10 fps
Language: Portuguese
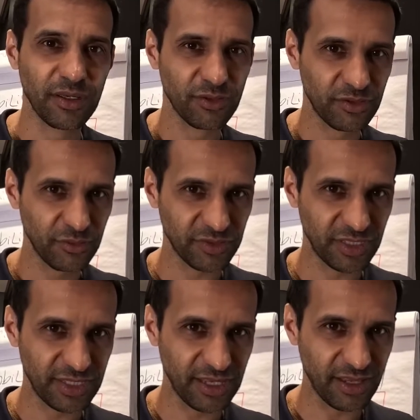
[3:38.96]
Se
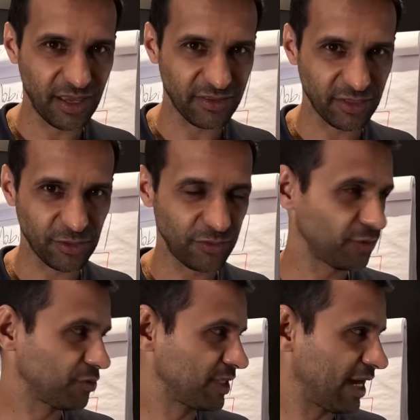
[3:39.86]
você tem essa
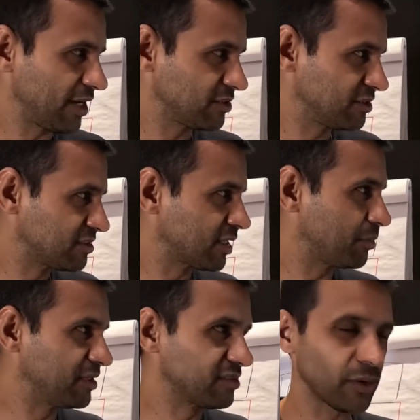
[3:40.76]
dificuldade de
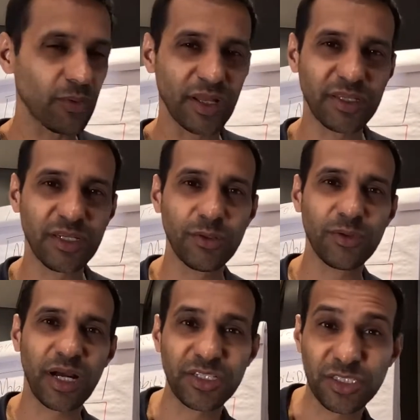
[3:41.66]
estabilizar o
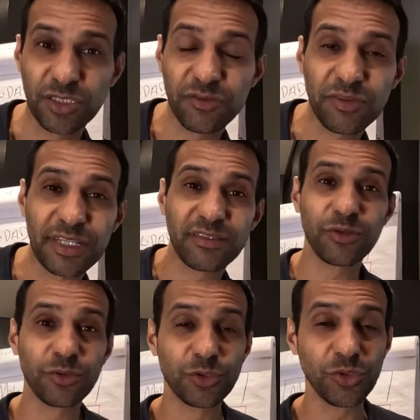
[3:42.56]
quadril, ah, já tive uma
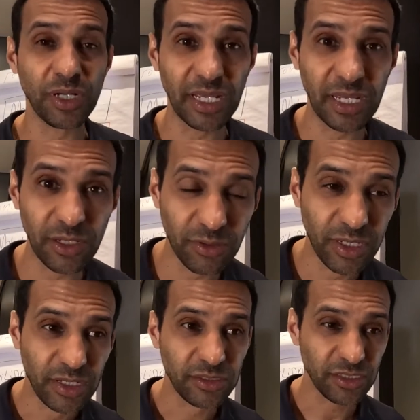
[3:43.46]
lesão no joelho,
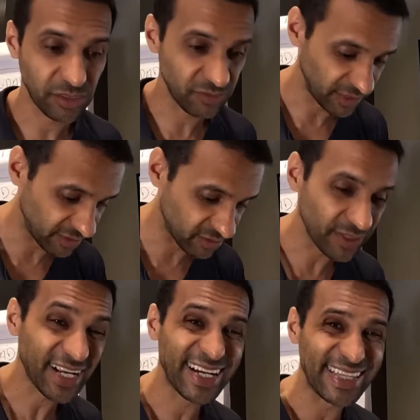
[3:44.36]
já tive uma lesão
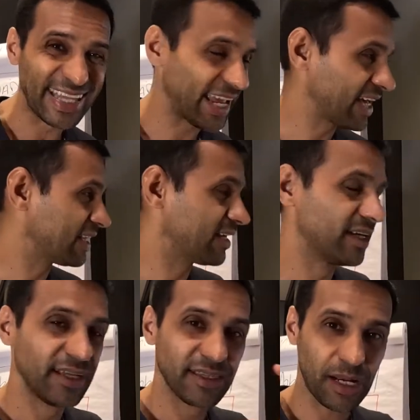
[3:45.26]
na canela,
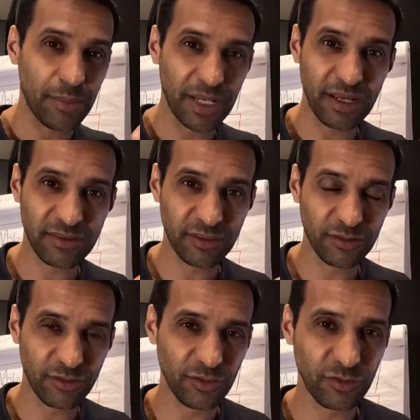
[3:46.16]
trabalhar
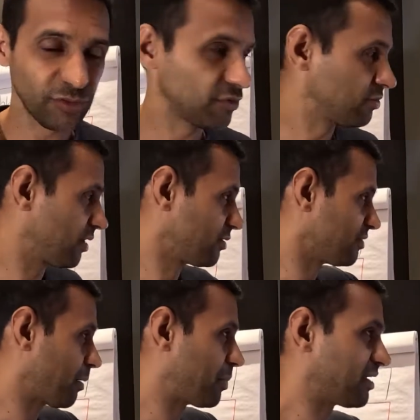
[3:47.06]
exercícios, não
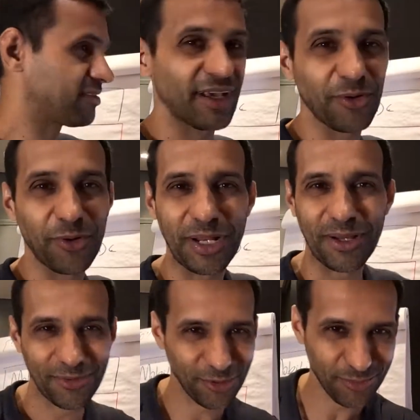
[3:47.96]
vai aparecer agora,
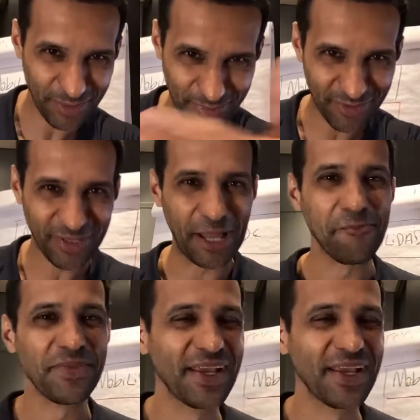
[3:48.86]
tudo bem, mas vamos lá